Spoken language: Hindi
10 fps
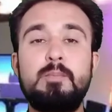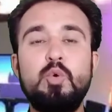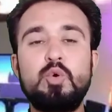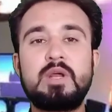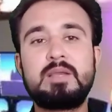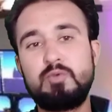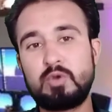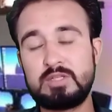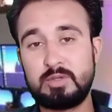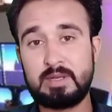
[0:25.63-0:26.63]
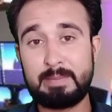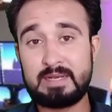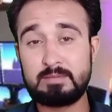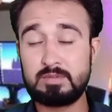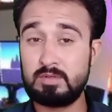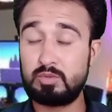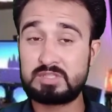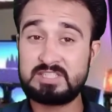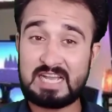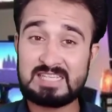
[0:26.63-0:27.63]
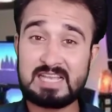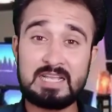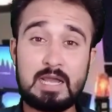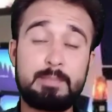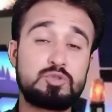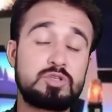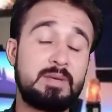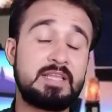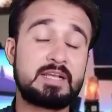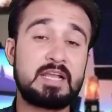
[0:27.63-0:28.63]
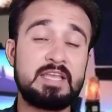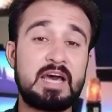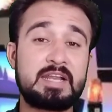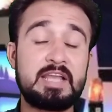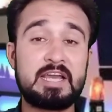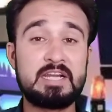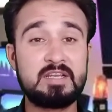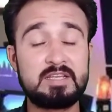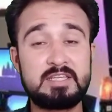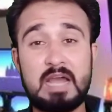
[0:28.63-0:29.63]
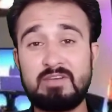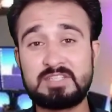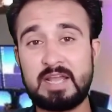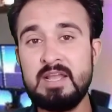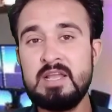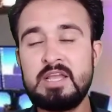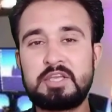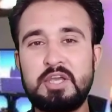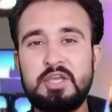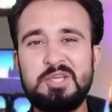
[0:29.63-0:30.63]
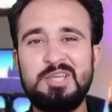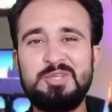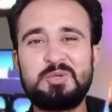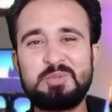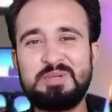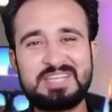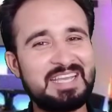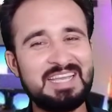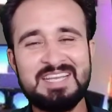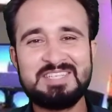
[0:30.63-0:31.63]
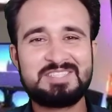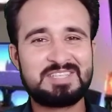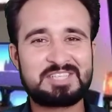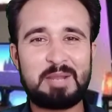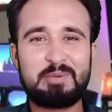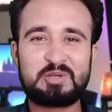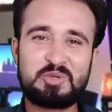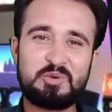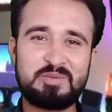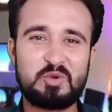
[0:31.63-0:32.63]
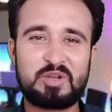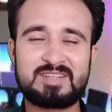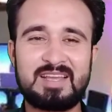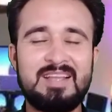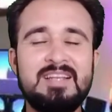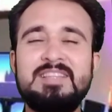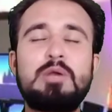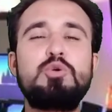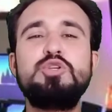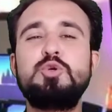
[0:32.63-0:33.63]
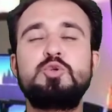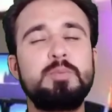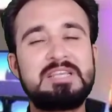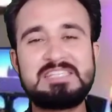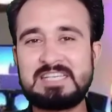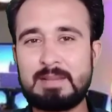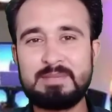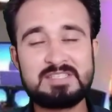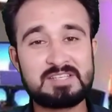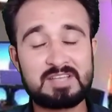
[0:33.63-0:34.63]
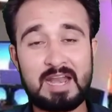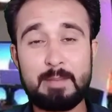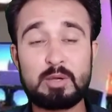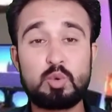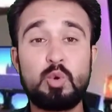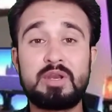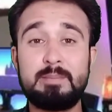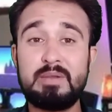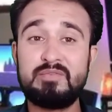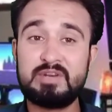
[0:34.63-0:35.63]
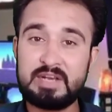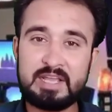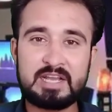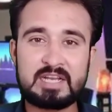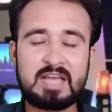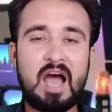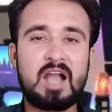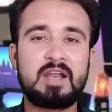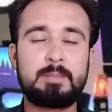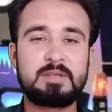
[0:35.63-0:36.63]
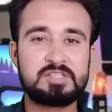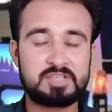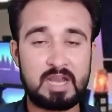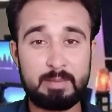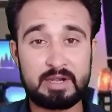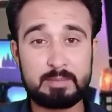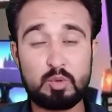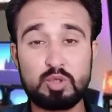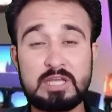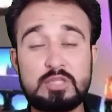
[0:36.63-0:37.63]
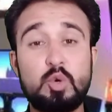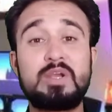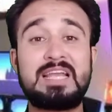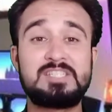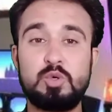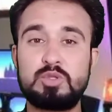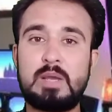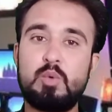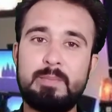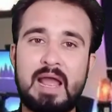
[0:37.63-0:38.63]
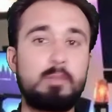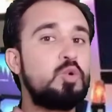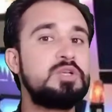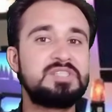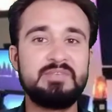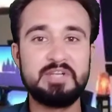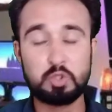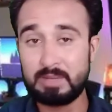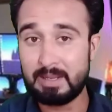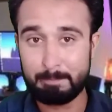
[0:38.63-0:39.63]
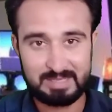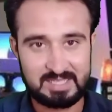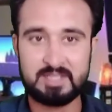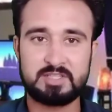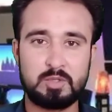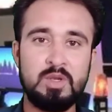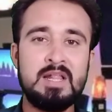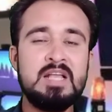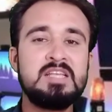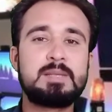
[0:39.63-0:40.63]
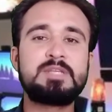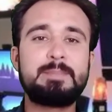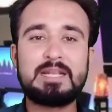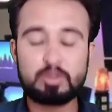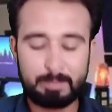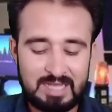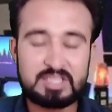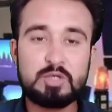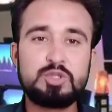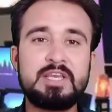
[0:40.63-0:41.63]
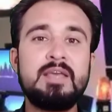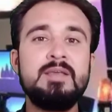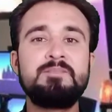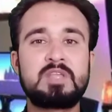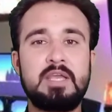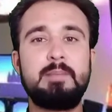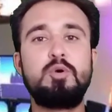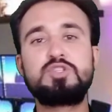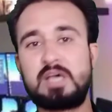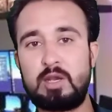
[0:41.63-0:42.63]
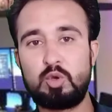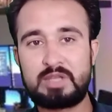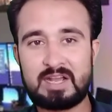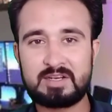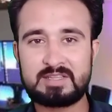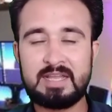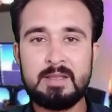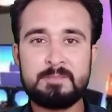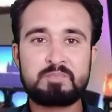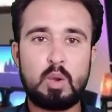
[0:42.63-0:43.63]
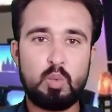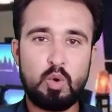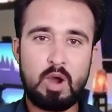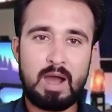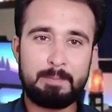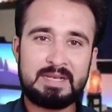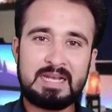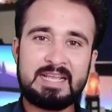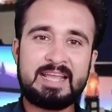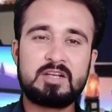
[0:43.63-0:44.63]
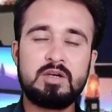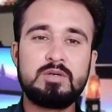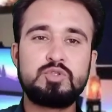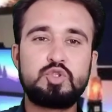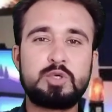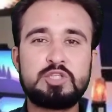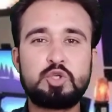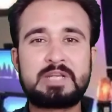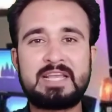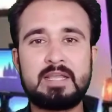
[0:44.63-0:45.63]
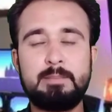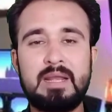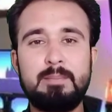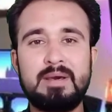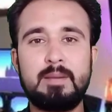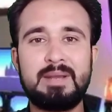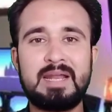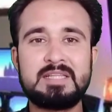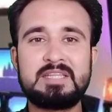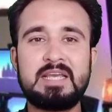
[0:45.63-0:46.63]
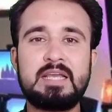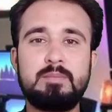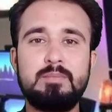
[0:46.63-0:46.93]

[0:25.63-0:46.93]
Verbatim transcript: पूरा कि पूरा जो है ना मैंने उसके जायज़ा लिया फिर उसके बाद देखा कि यार ये आखिर क्या वजह है कि यूट्यूब इनके सब्सक्राइबर को क्यों रिमूव करता है देखो यूट्यूब किसी का भी सब्सक्राइबर को रिमूव नहीं करता अगर आपके सब्सक्राइबर रिमूव होता है तो वो कैसे होता है वो मैं आपको इसी वीडियो में बता देता हूँ सबसे पहले तो बात ये होती है कि बहुत सारे लोग क्या करते हैं वो अपने लिए एक छोटे छोटे मेल बना देते